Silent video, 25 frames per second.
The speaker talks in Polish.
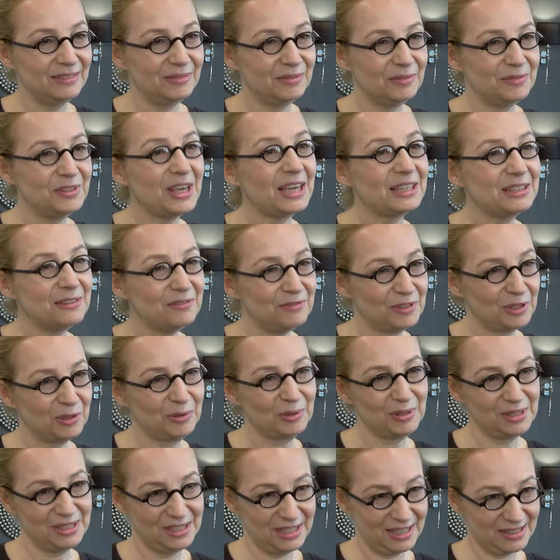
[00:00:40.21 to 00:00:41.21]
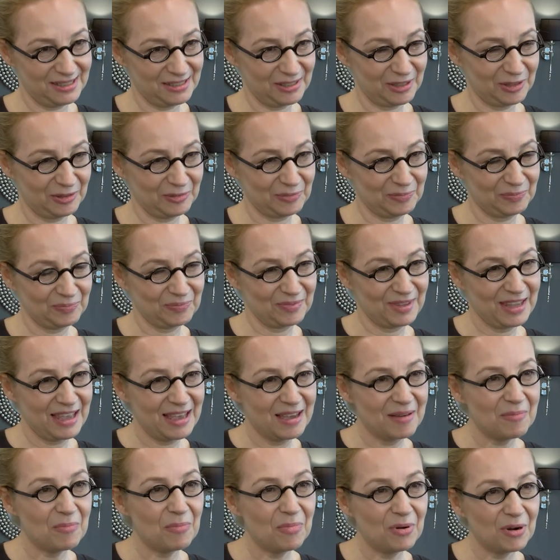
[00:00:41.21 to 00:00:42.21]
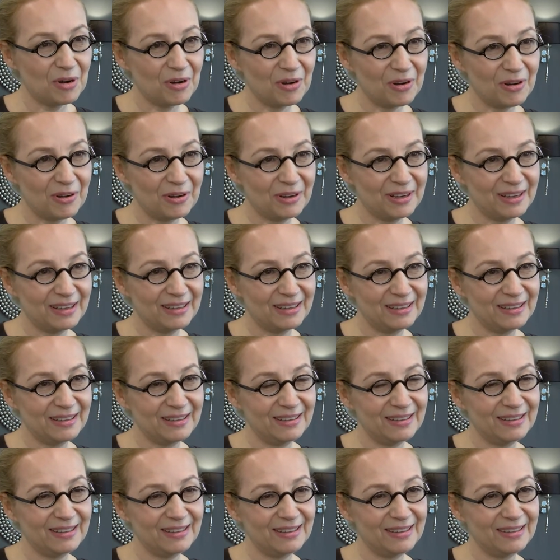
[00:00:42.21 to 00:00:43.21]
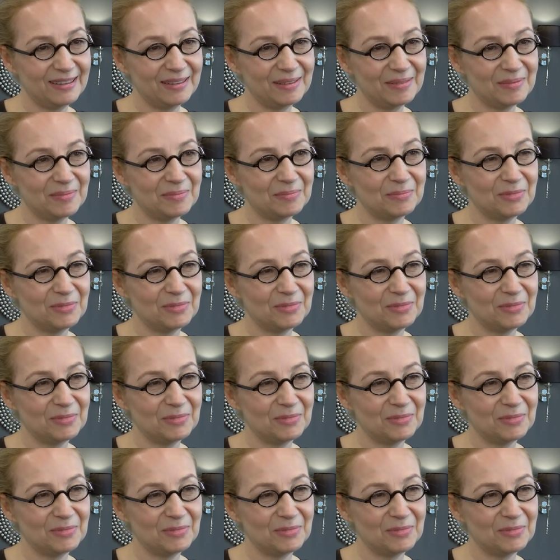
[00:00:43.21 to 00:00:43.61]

w jakim wieku jest dziecko bo e,